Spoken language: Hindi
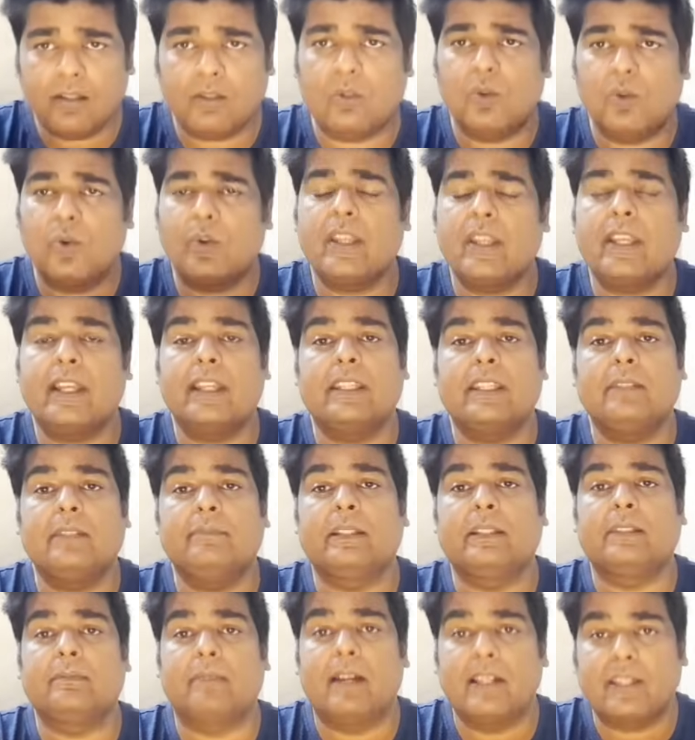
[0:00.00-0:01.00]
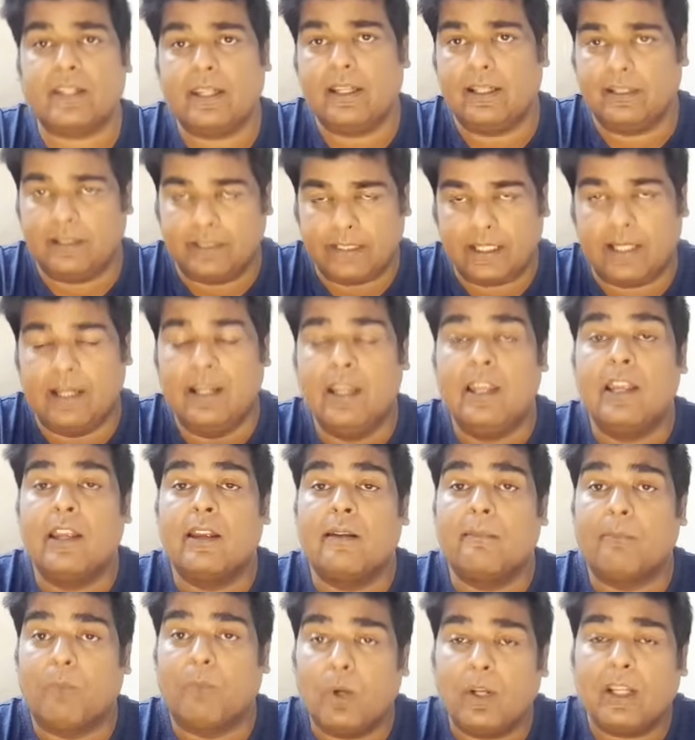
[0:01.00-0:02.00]
गोगीगंज के बदमाश की हत्या
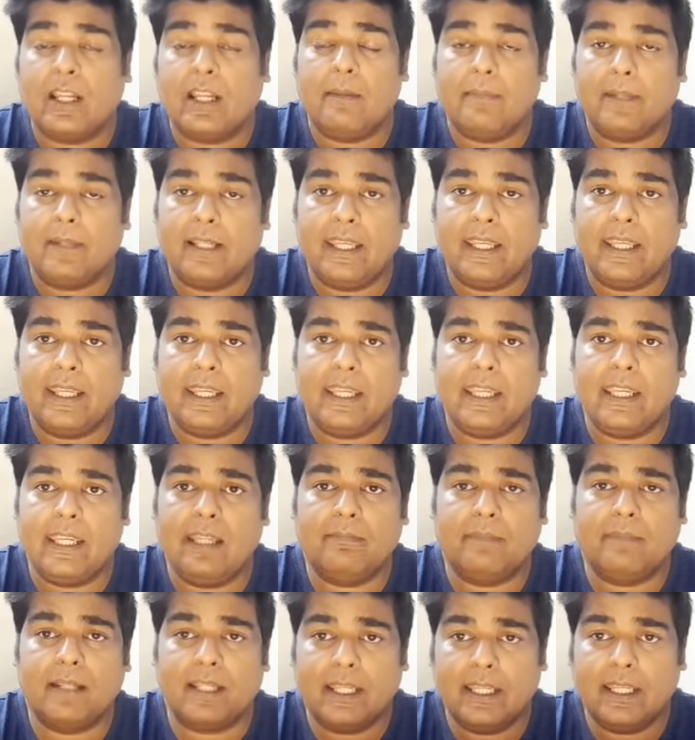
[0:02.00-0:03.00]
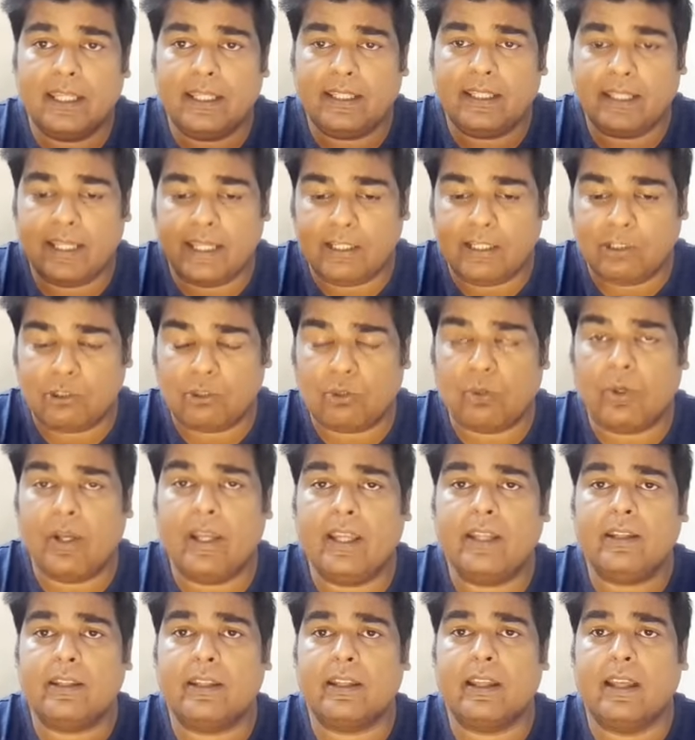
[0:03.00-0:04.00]
मुंडका में नहीं की है बल्कि ये जो
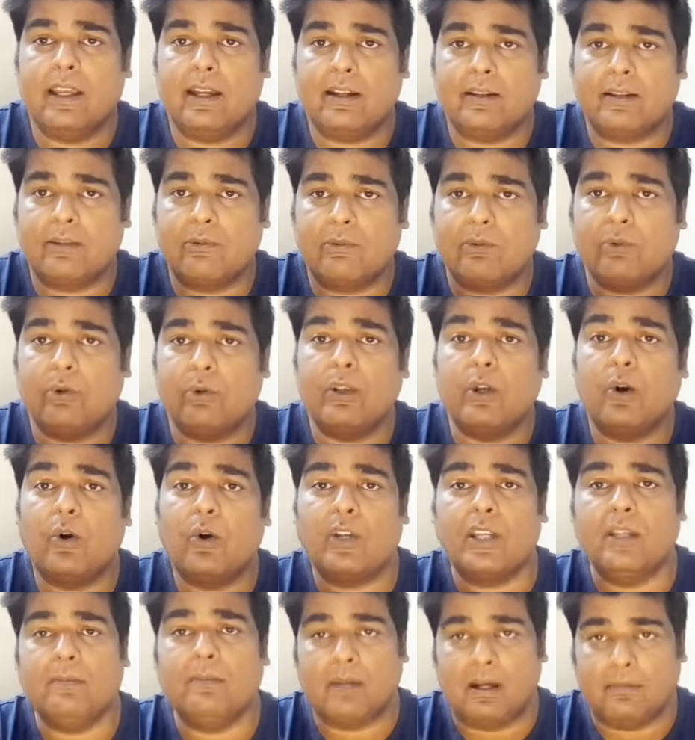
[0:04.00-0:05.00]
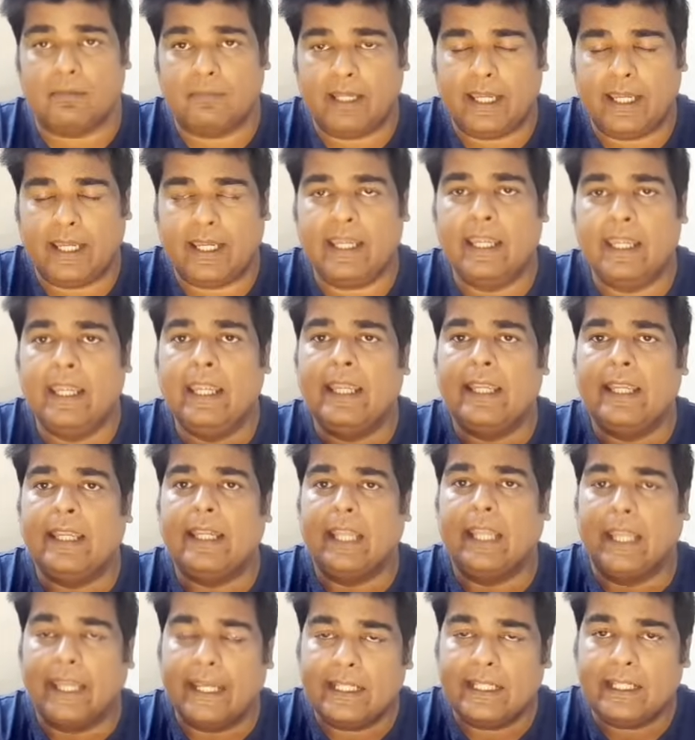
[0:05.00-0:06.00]
है कोई और ही मामला है
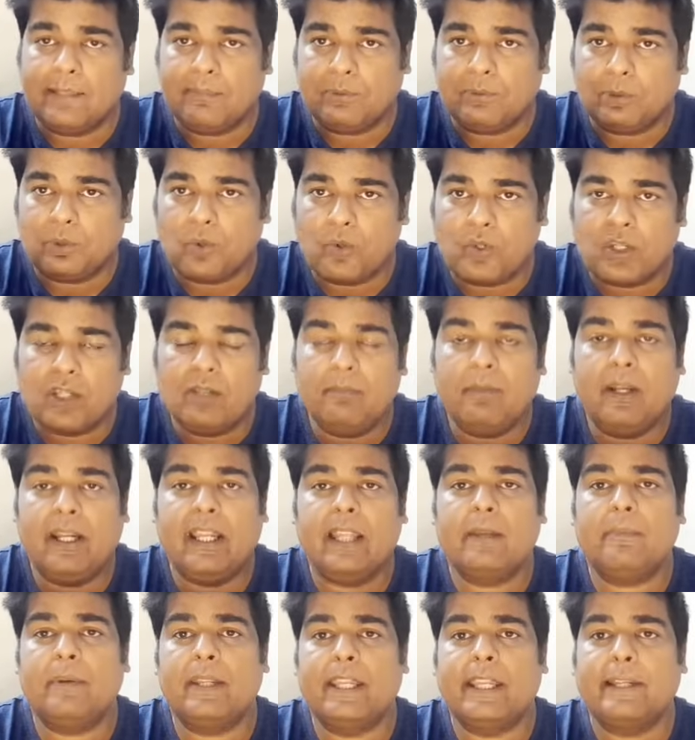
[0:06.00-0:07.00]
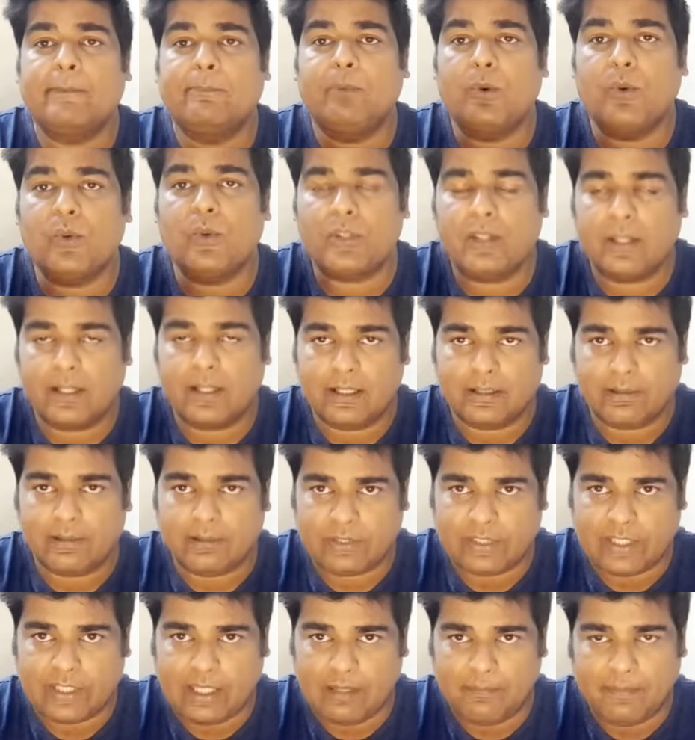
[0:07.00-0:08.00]
लेकिन अब सोशल मीडिया पर एक पोस्ट निकल कर
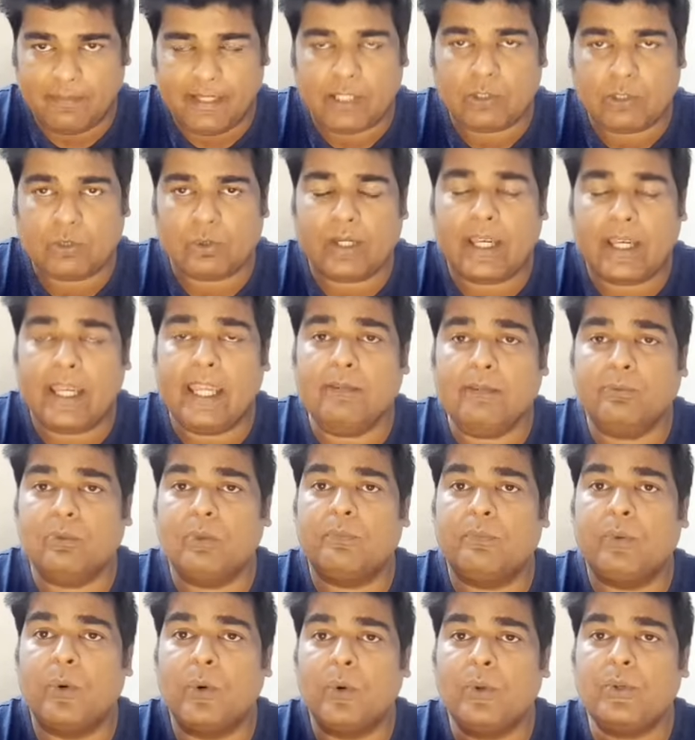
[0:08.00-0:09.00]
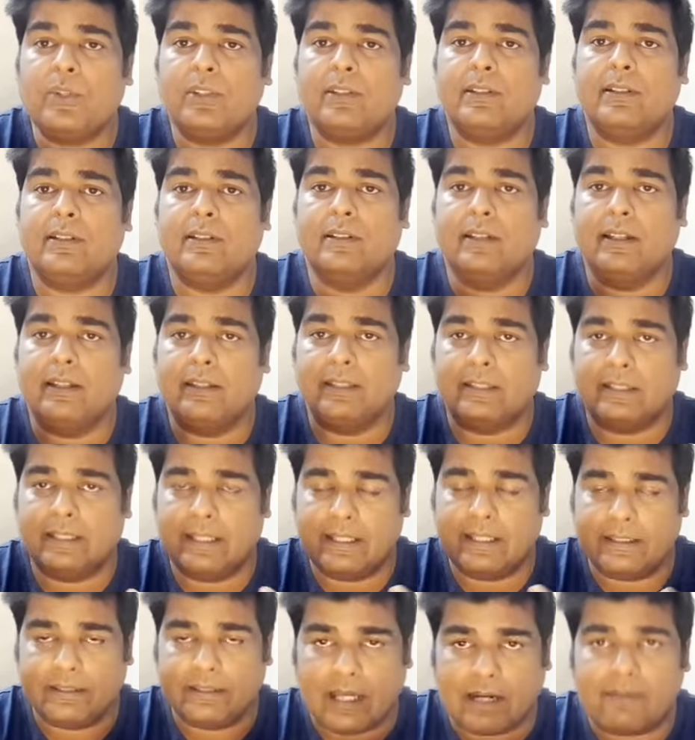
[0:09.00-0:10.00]
सामने आ चुका है वो पोस्ट
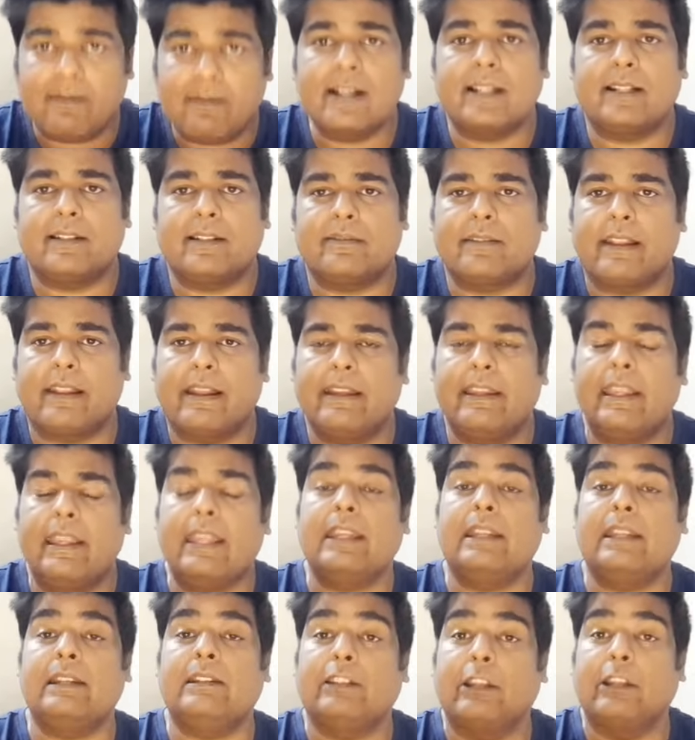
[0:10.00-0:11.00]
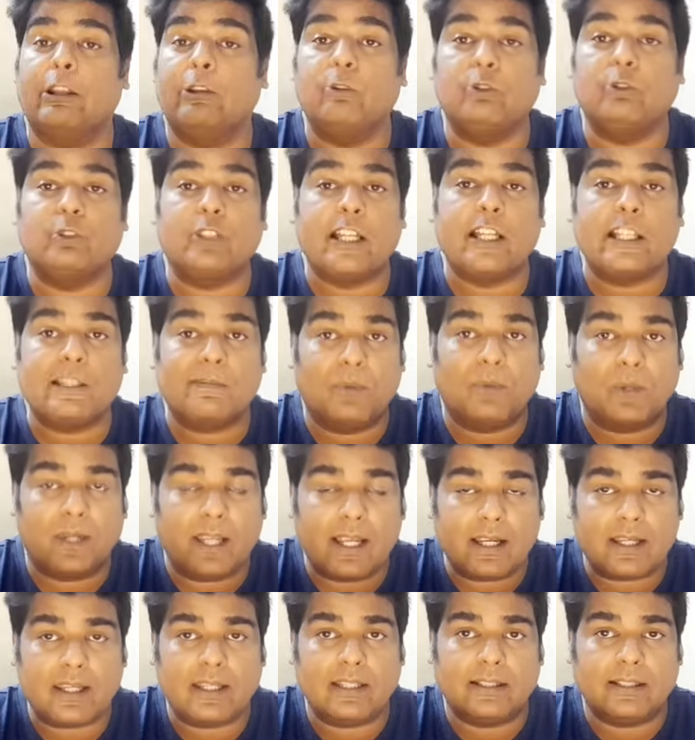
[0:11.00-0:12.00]
ये दावा कर रहा है कि टिल्लू
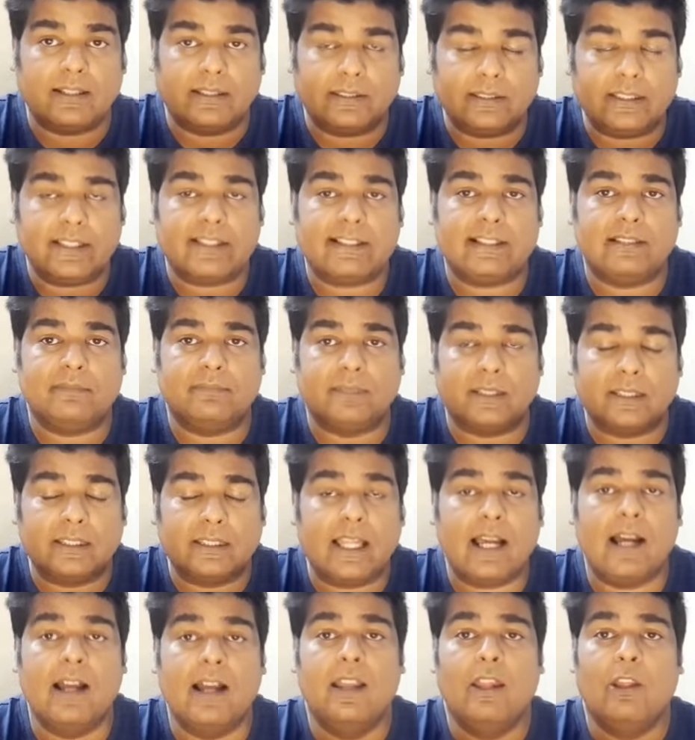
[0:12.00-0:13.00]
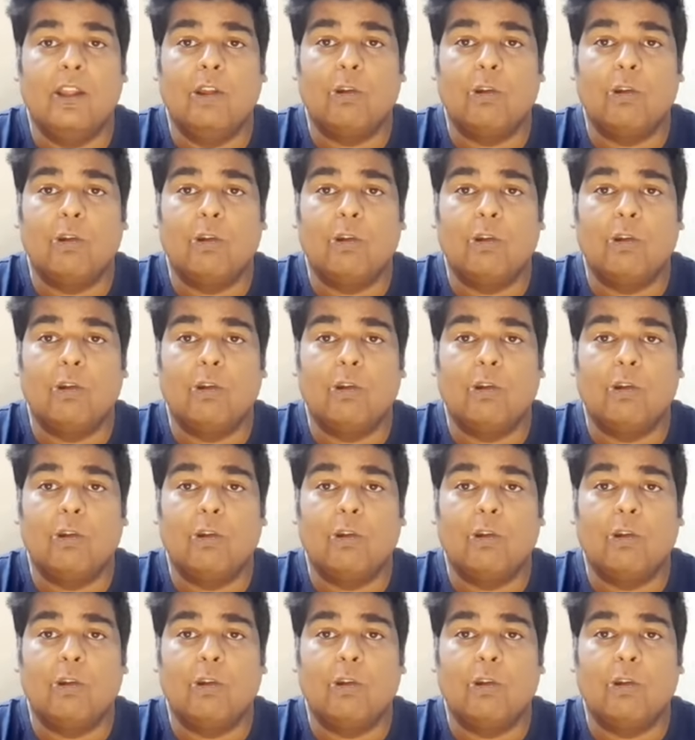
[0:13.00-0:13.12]
ताजपुरिया की हत्या का बदला